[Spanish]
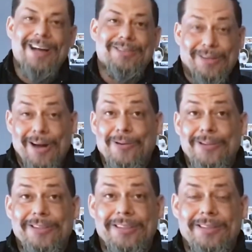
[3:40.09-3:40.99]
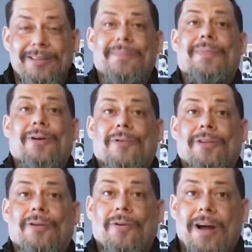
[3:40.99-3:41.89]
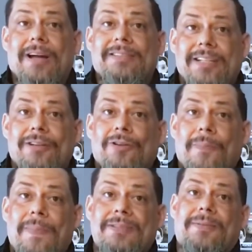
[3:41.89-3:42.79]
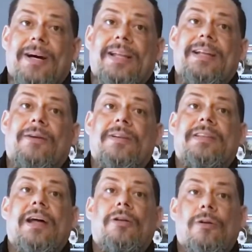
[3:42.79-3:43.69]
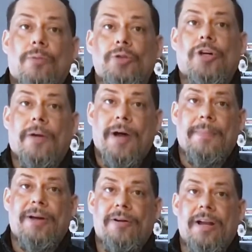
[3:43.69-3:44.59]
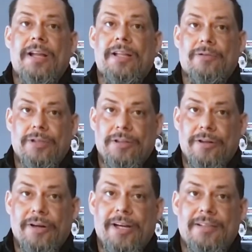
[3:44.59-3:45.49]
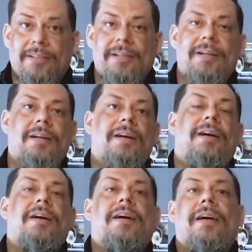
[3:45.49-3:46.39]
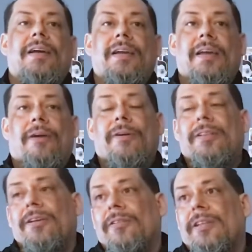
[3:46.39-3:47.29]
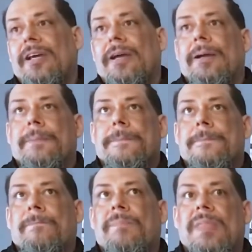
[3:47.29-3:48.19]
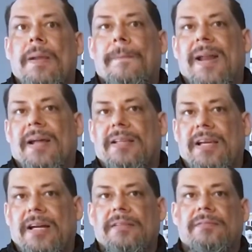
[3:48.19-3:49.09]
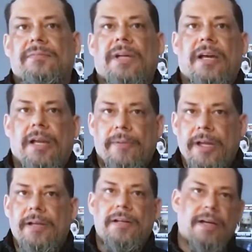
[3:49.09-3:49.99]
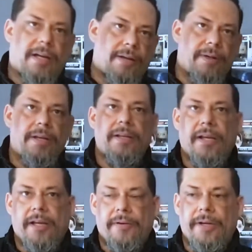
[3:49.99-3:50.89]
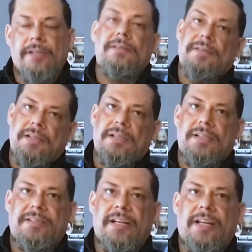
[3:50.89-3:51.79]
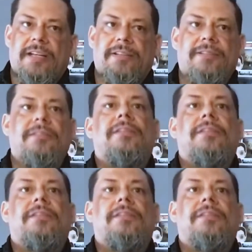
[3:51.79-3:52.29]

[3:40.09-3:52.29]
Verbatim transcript: Suena cursi, pero cuando lo hagas siguiendo estos pasos vas a darte cuenta lo mucho que vas a mejorar en tu historia. Y es cuestión de practicar, escribir, escribir y escribir. Y seguir esto.